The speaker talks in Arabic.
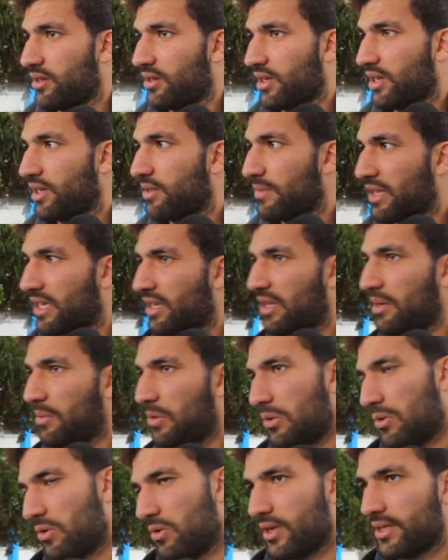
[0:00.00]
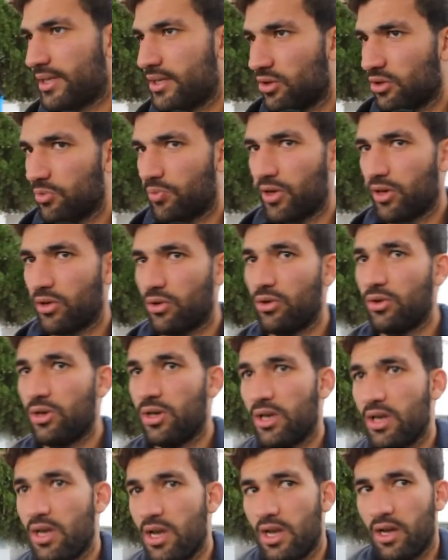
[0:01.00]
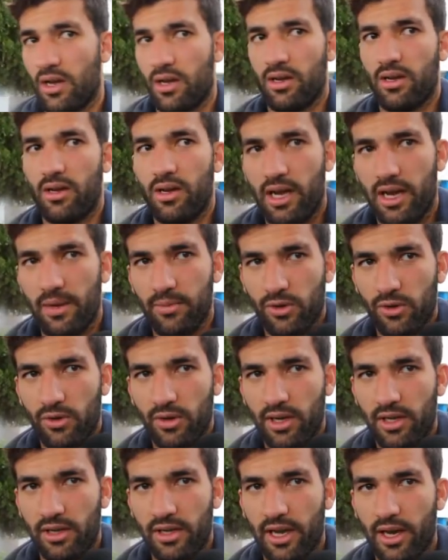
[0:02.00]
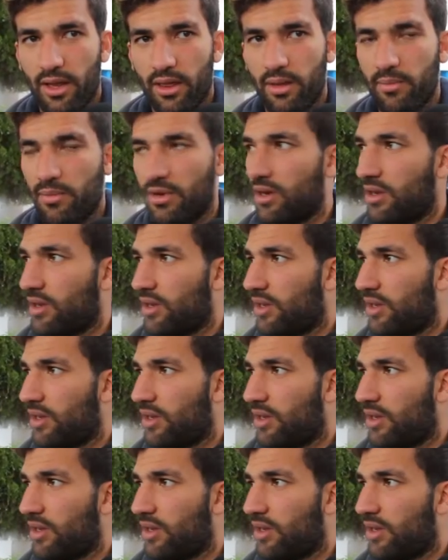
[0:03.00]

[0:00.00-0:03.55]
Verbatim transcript: كانت معناها كيما نقولوا اكسيدون باركور الحمد لله تعرضنا من